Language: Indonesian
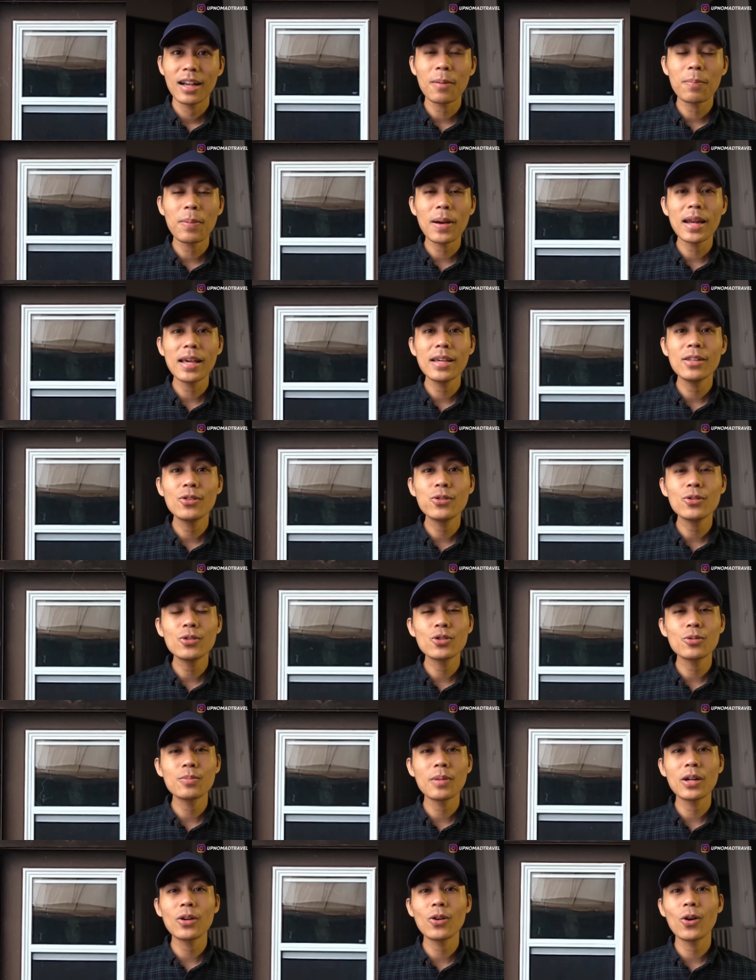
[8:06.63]
kepala itu
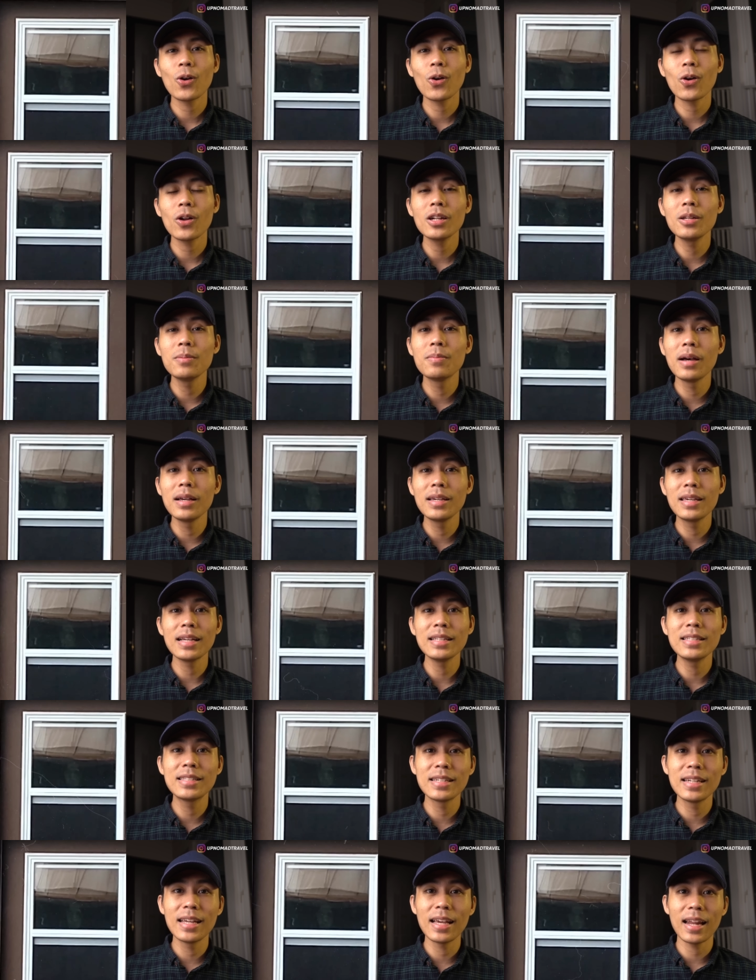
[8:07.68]
cuma nongol di bagian
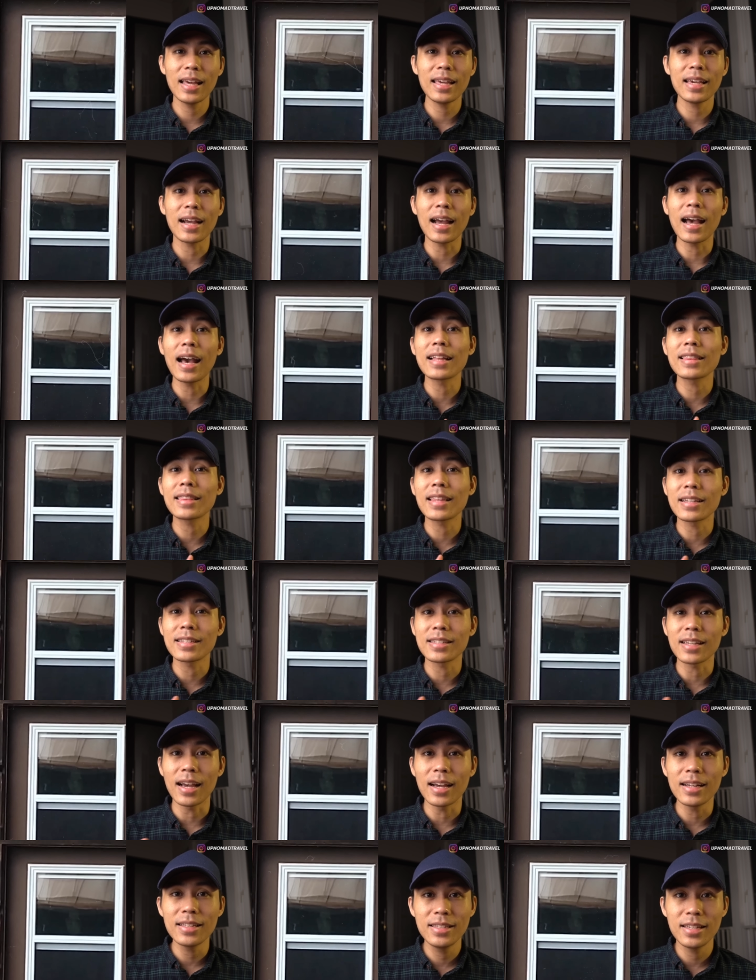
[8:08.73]
jendela yang atas
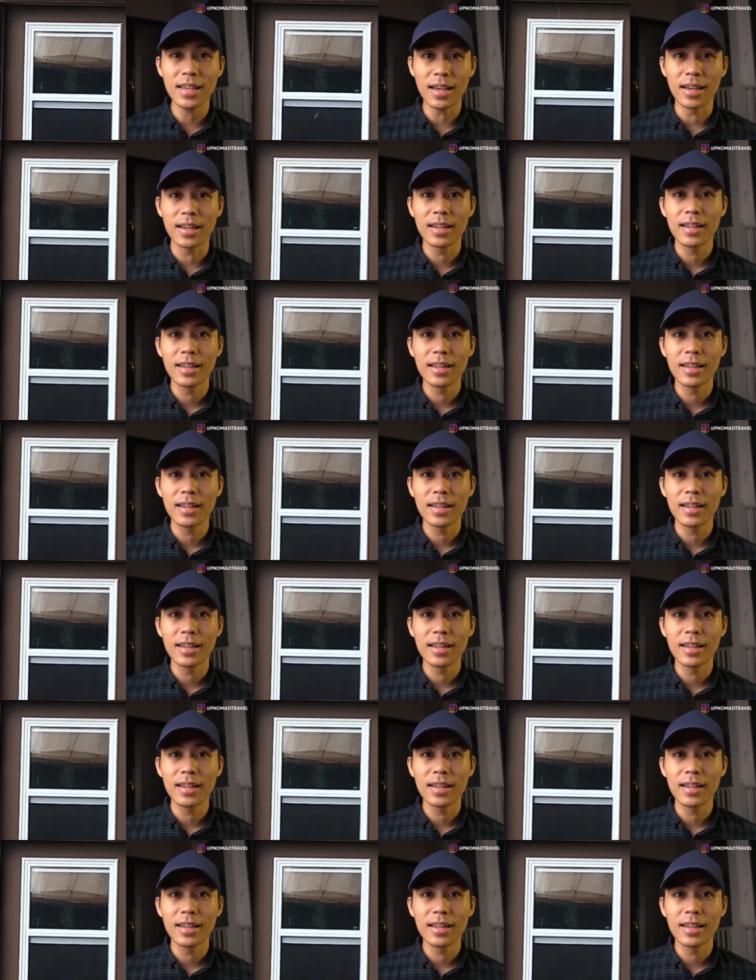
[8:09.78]
aja.